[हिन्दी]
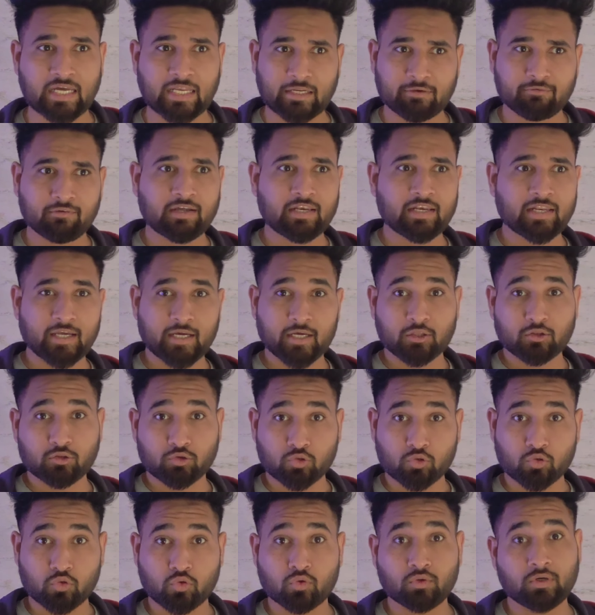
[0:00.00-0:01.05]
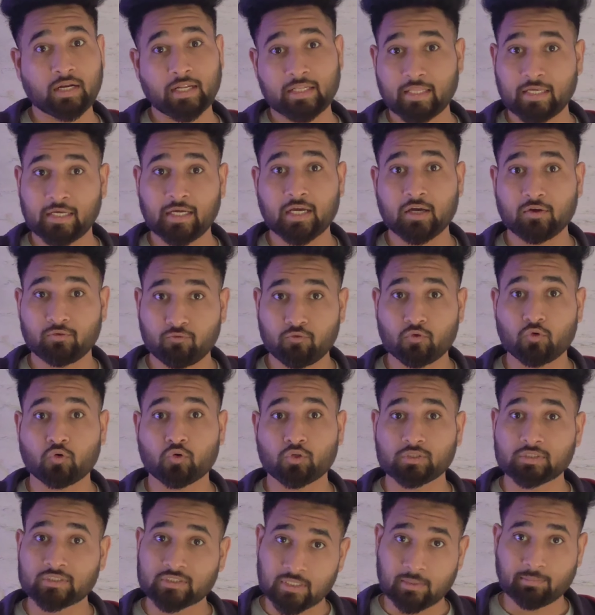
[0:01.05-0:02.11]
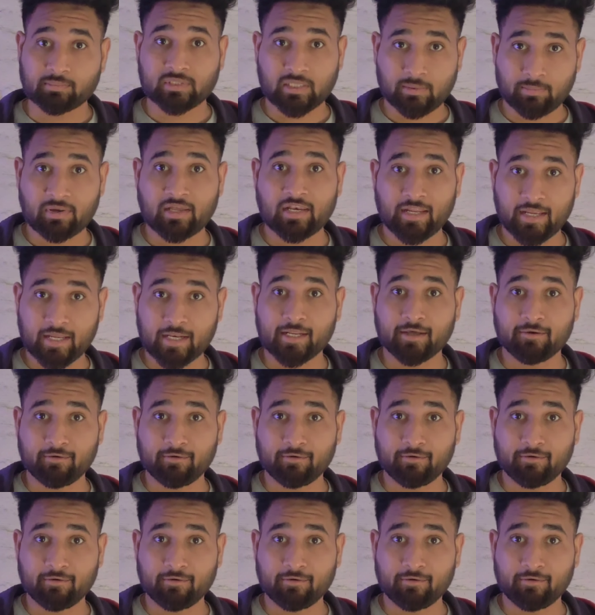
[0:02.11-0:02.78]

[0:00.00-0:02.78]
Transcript: आने वाले हैं तो नथिंग का फ़ोन सबसे पहले